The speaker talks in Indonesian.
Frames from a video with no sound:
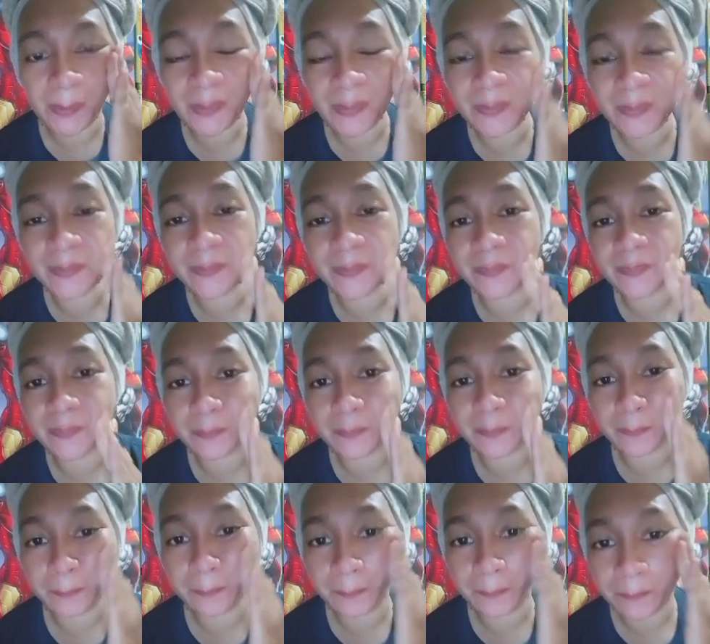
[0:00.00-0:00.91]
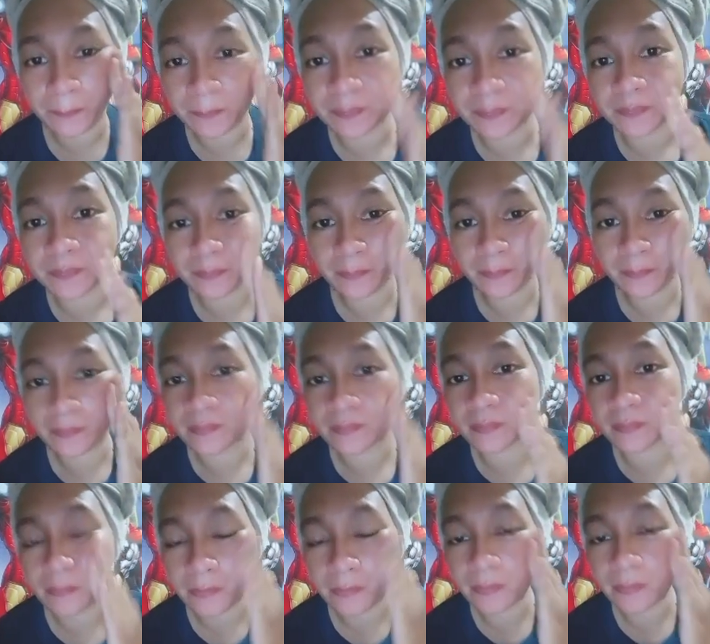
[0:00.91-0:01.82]
Gimana
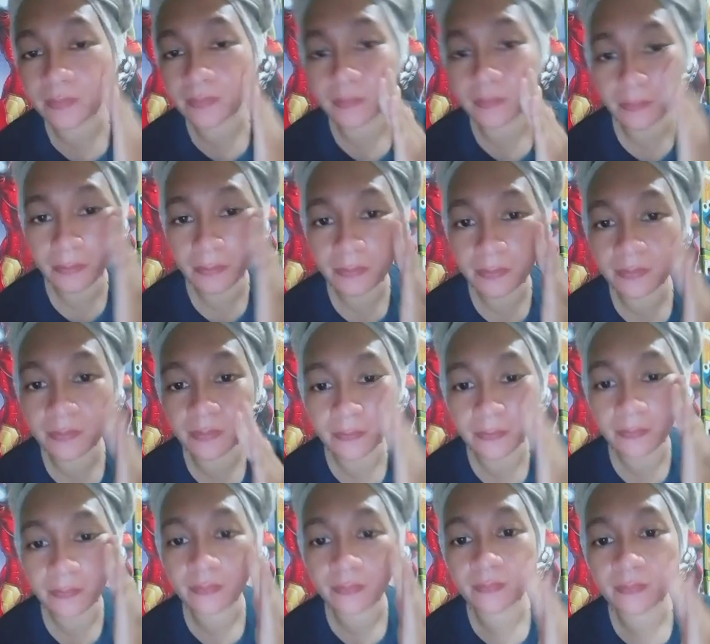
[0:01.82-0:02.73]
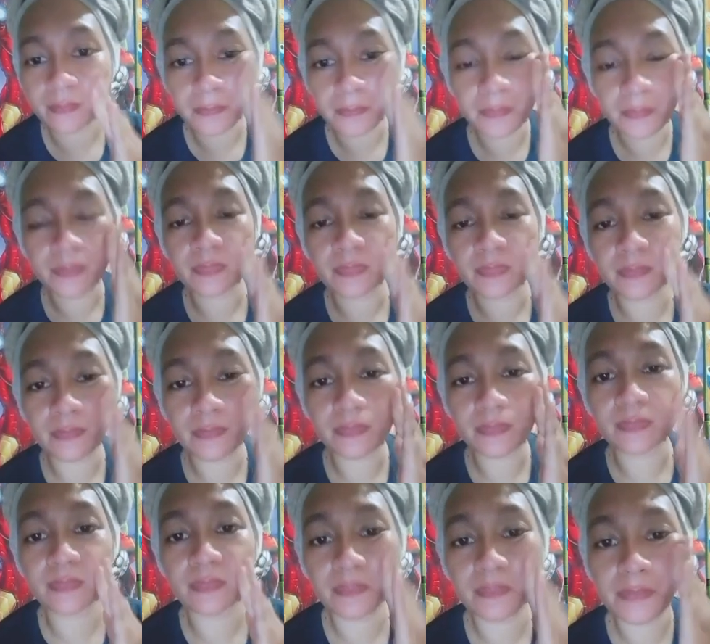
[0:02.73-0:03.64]
kelanjutannya kalian
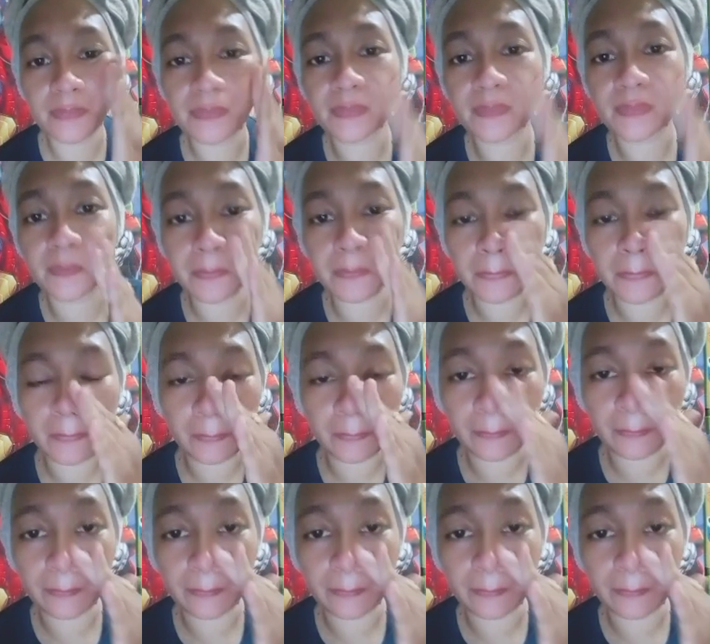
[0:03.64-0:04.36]
saksikan aja deh.